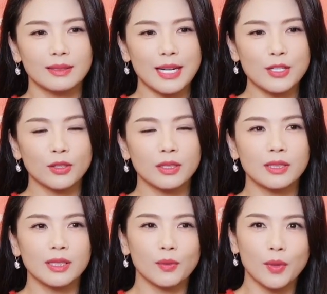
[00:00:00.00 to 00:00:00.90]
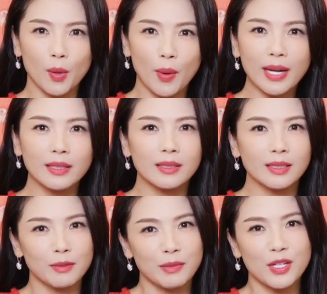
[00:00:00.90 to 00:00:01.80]
感受各地的文化、各
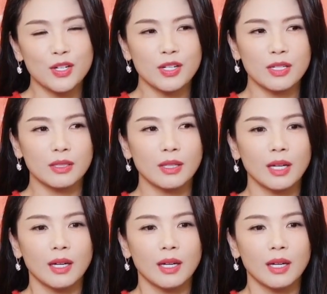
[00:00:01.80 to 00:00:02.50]
地的美食，